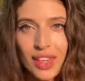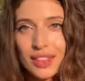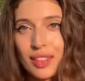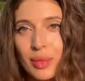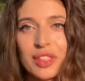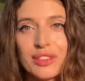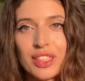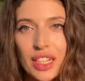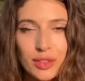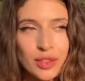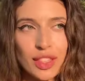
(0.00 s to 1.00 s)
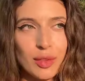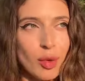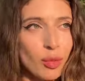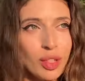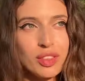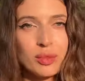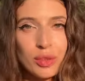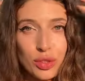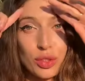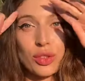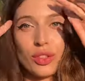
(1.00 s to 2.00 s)
события выстраиваются таким образом,
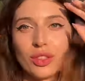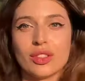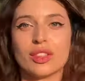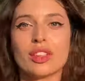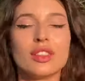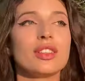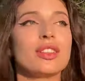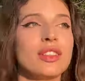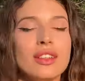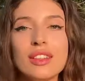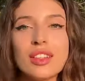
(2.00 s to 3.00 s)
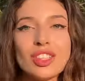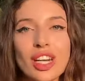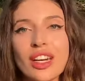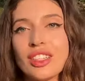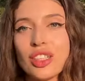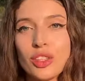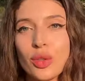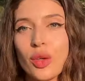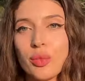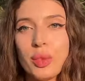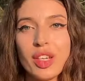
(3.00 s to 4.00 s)
то что ты решаешь
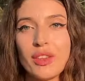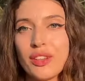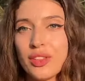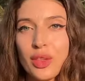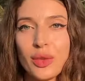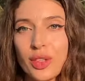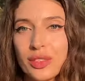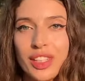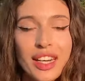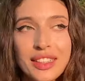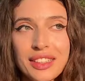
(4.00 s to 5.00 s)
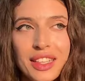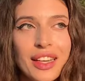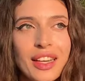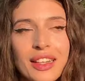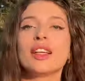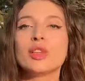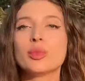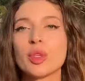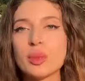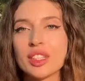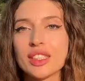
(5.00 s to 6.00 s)
одно, первое, второе, третье. Ну,
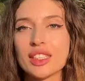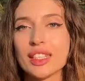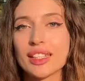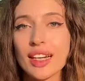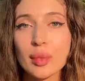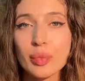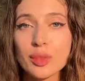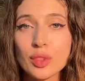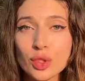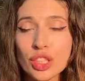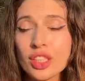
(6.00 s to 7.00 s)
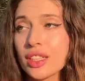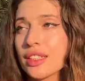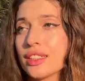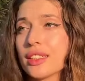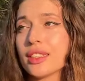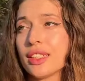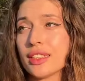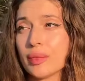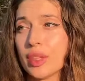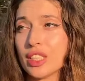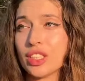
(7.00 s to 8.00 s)
приблизительно так и случилось.
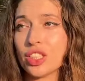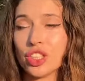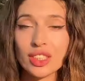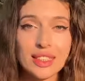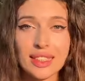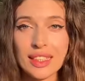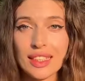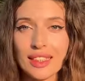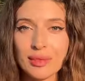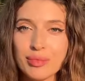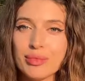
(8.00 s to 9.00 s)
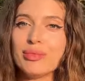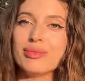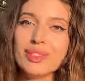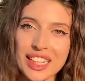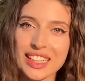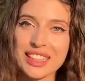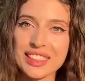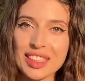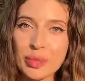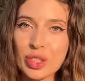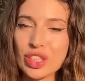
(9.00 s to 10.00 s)
Где-то месяца через три
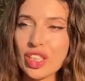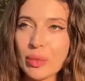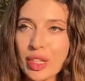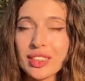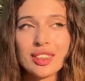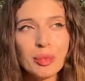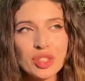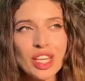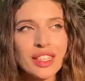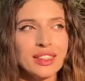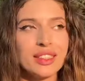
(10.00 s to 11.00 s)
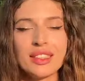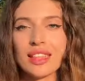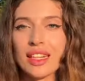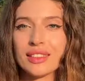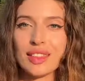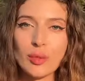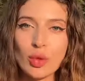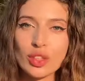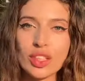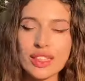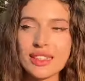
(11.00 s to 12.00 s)
наконец-таки пришли мои запчасти, я
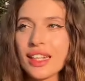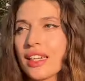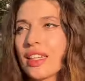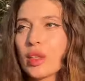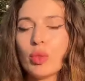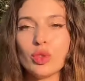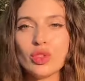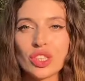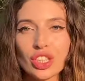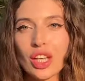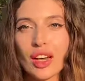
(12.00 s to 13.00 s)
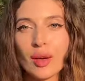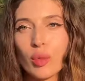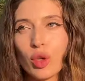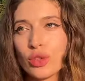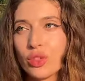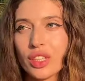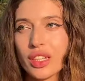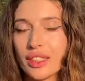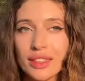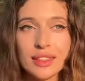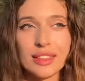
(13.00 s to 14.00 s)
заработала денег, плюс нашла работу за
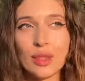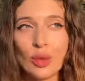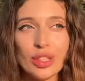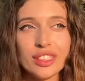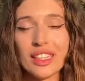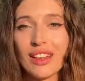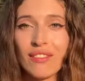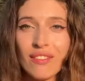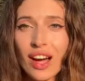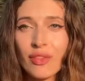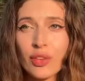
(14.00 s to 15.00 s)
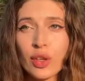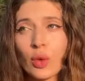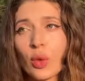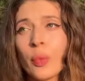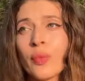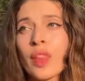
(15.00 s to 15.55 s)
границей, улетела в Африку.